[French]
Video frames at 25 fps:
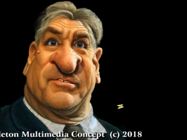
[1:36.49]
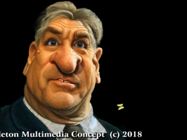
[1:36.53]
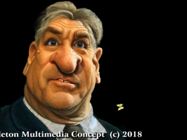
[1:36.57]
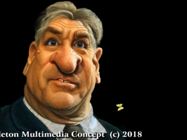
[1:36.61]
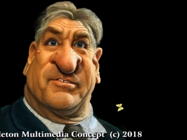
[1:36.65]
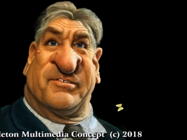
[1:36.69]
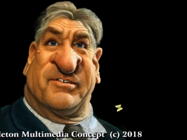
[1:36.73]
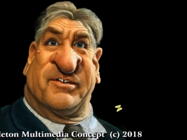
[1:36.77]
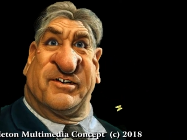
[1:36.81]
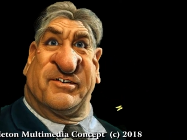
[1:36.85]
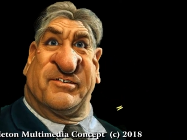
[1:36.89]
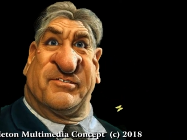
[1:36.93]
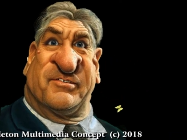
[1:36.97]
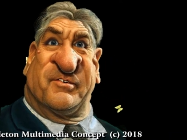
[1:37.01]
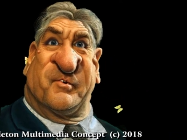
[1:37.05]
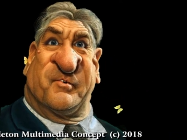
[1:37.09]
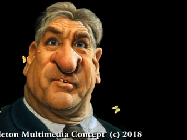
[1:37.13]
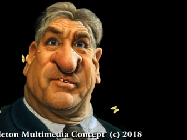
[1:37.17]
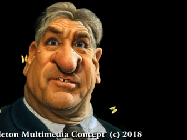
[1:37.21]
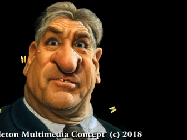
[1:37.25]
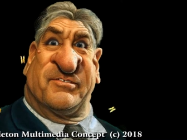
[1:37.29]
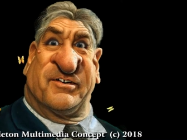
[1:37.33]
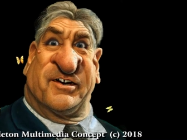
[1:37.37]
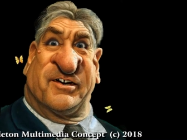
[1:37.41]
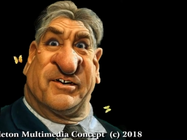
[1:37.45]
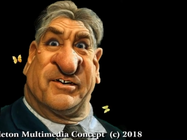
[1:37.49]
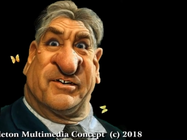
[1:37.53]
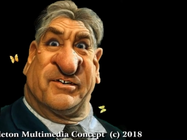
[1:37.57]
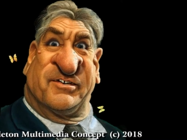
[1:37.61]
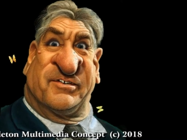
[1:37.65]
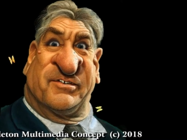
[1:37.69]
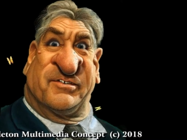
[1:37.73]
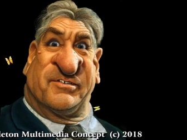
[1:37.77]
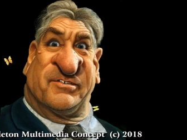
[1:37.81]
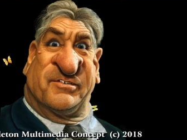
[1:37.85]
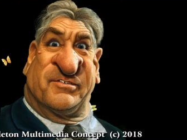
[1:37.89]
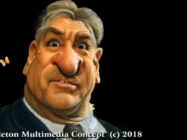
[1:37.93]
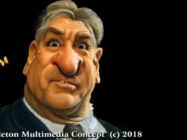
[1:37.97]
Horaire souhaité,
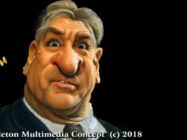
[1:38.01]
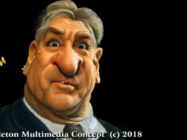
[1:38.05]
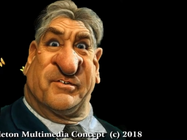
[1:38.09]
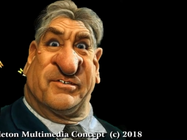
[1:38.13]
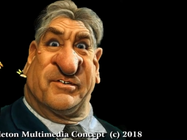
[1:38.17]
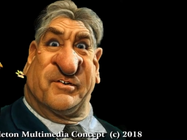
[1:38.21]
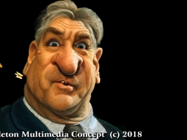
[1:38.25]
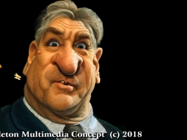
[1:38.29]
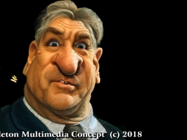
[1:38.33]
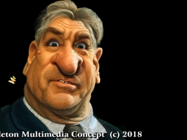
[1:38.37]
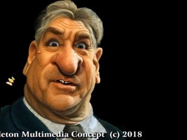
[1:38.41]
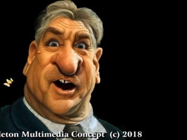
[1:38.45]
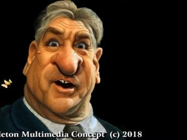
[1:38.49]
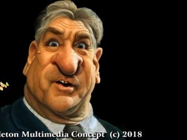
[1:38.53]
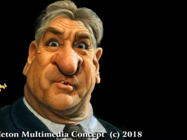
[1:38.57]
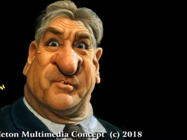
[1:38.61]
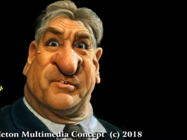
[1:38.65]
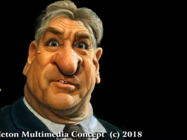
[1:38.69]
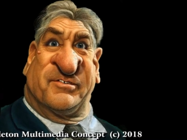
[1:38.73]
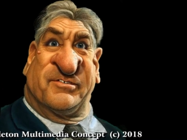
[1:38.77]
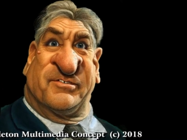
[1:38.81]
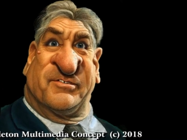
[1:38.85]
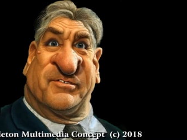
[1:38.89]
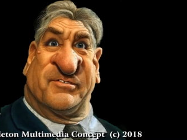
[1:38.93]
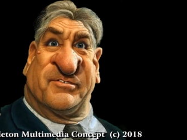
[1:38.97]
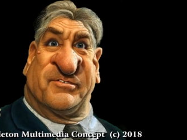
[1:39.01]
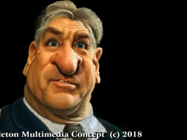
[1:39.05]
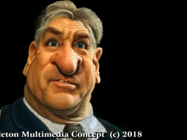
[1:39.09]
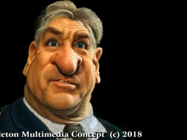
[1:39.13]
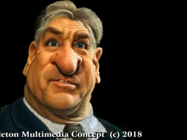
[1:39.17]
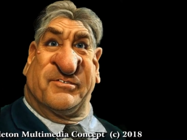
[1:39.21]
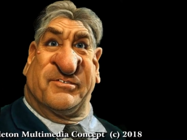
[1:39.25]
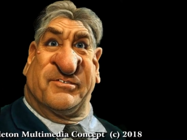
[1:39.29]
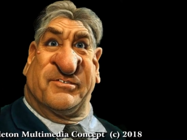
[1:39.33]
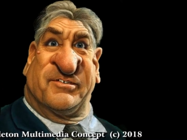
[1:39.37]
de 13 à 15 heures,